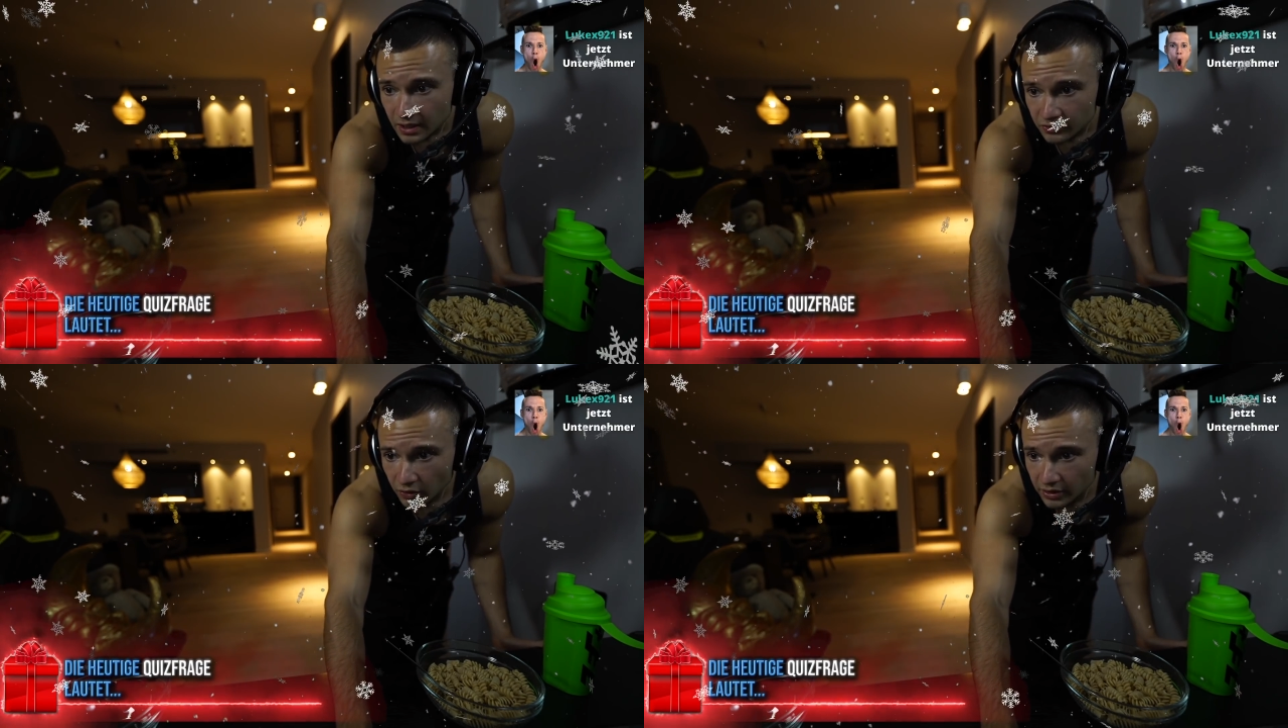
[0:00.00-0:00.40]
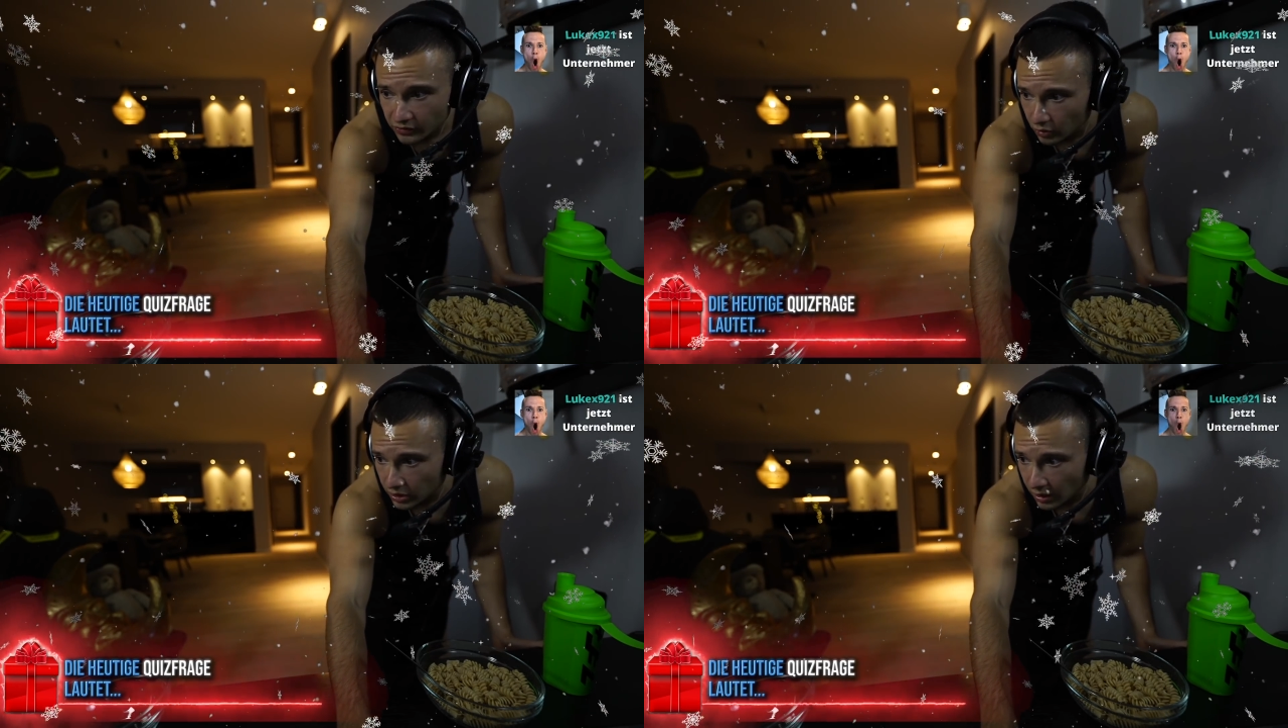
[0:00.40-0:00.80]
Sorry, dass ich
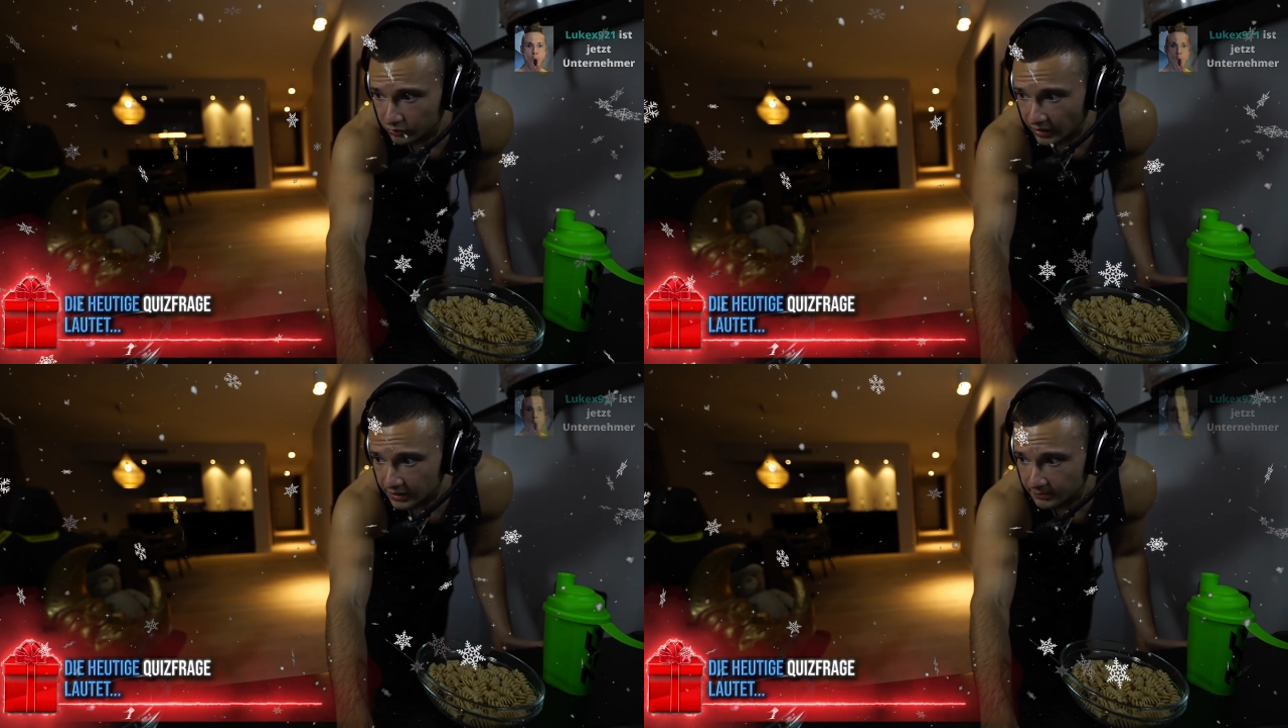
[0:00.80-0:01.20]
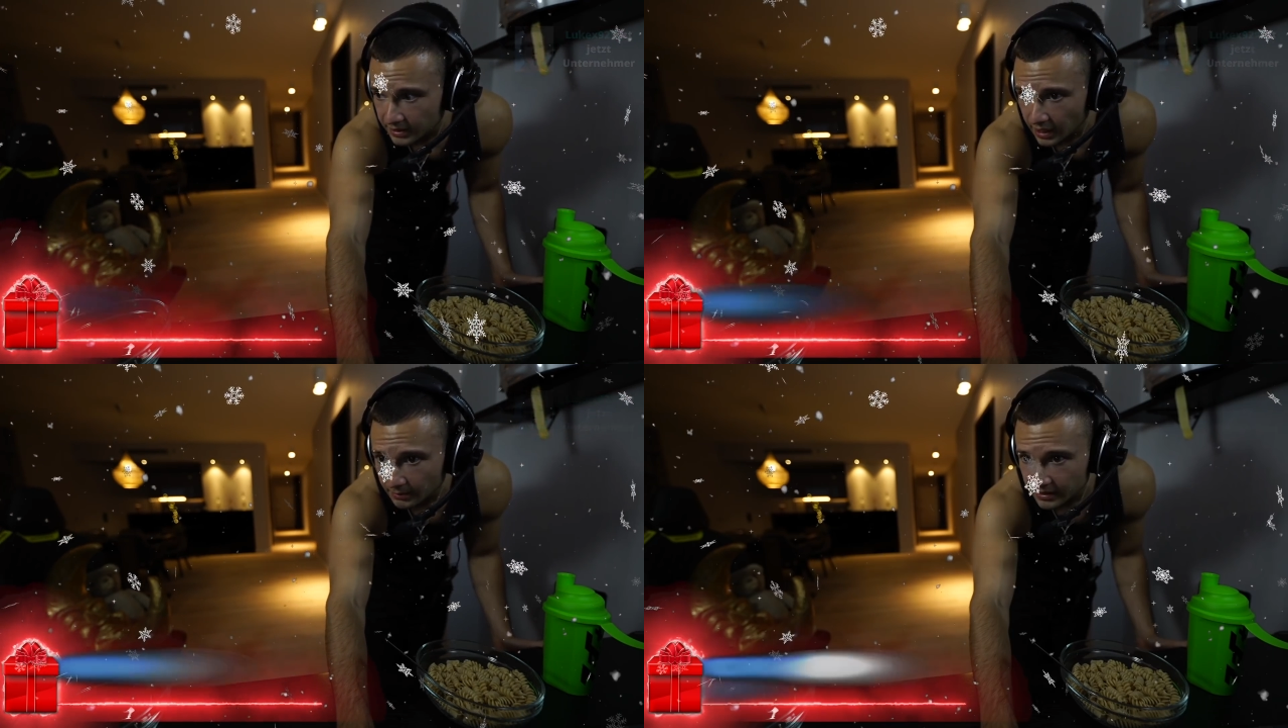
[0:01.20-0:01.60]
außer Atem
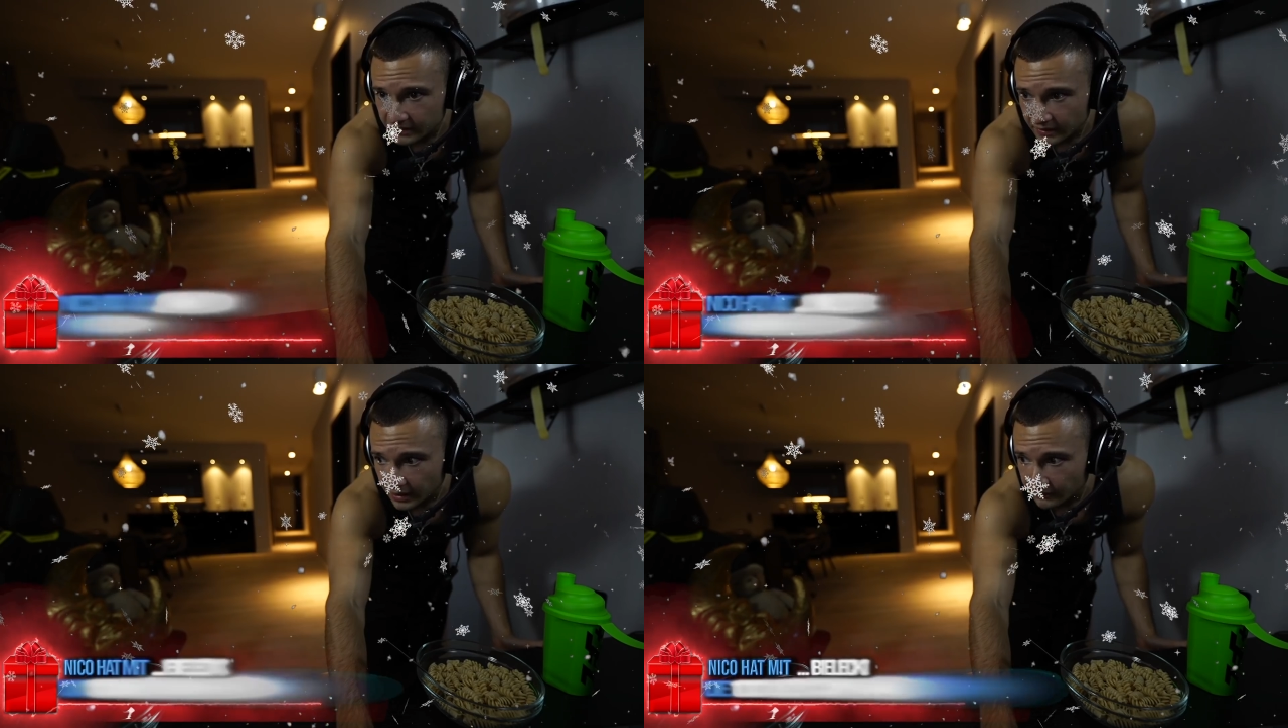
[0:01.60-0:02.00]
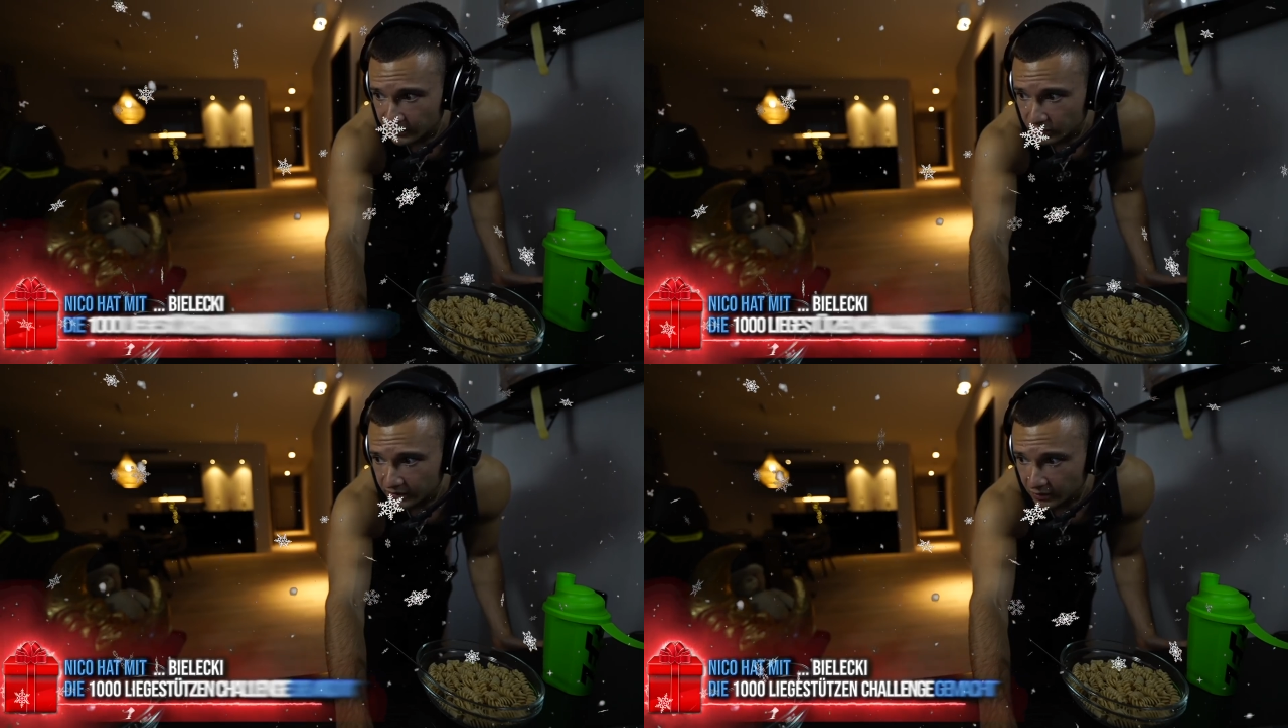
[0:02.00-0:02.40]
bin, aber ist es ist gerade einfach
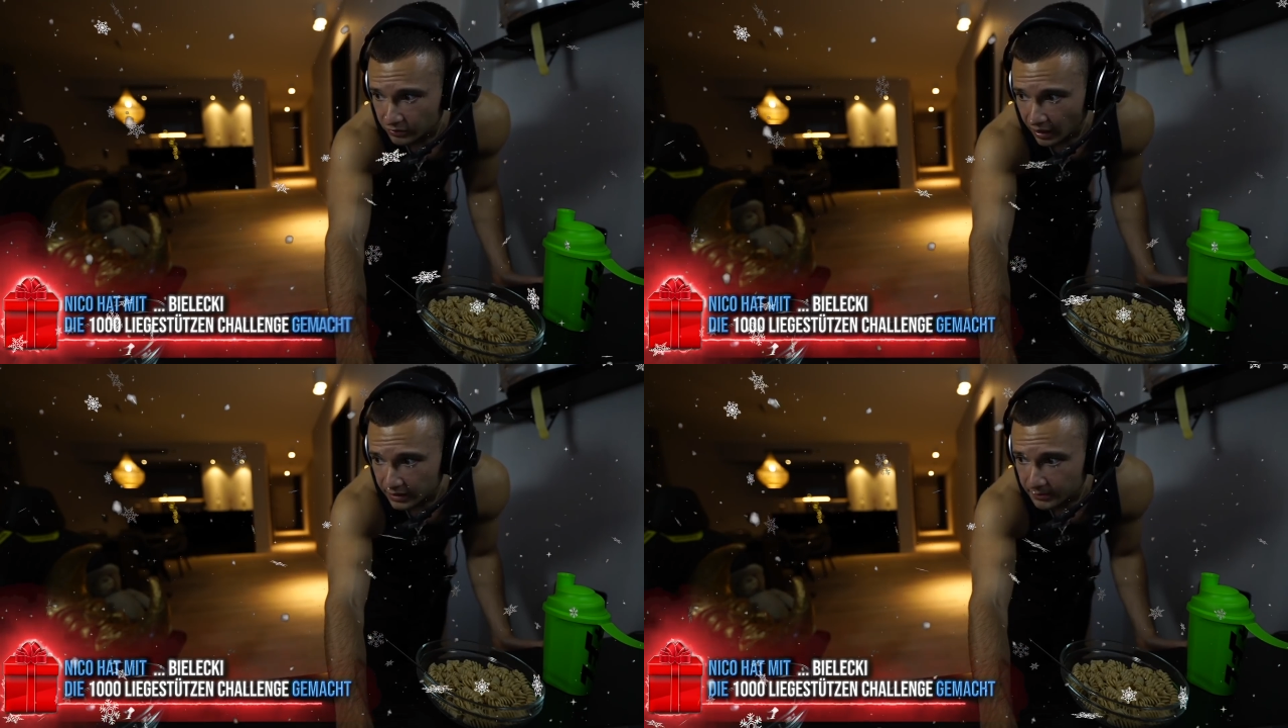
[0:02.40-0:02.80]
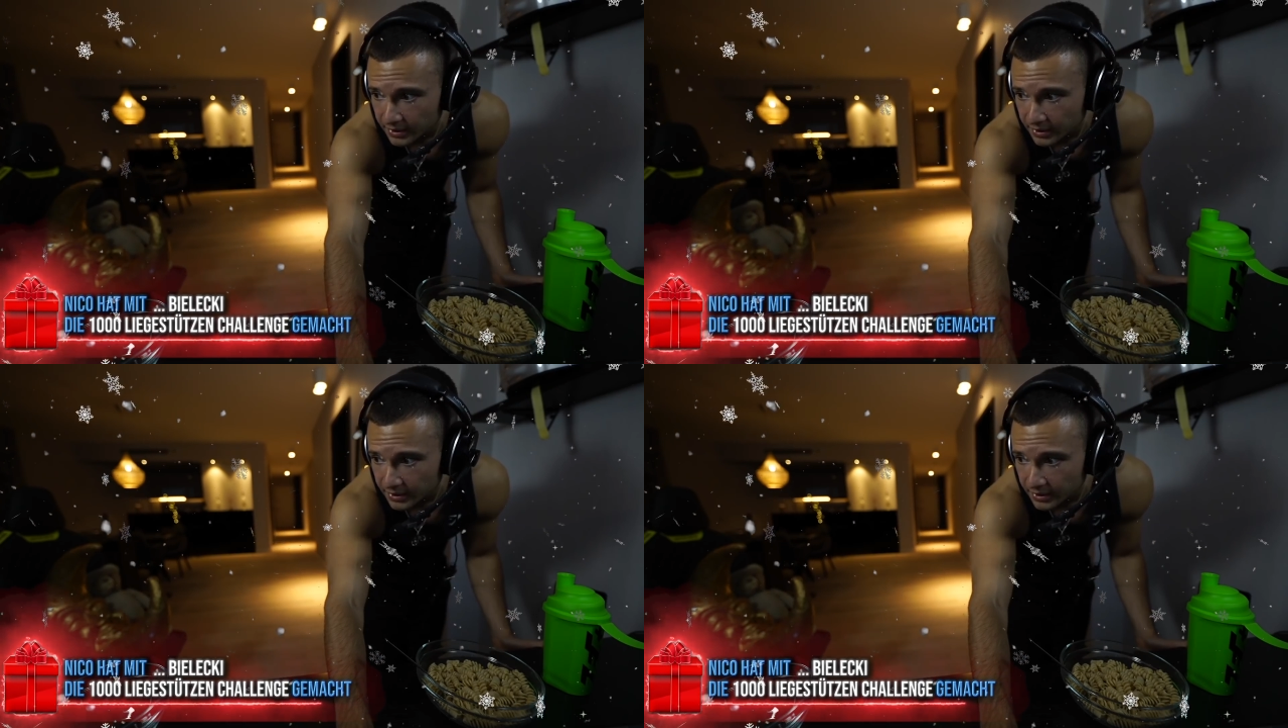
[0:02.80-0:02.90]
so, dass ich außer Atem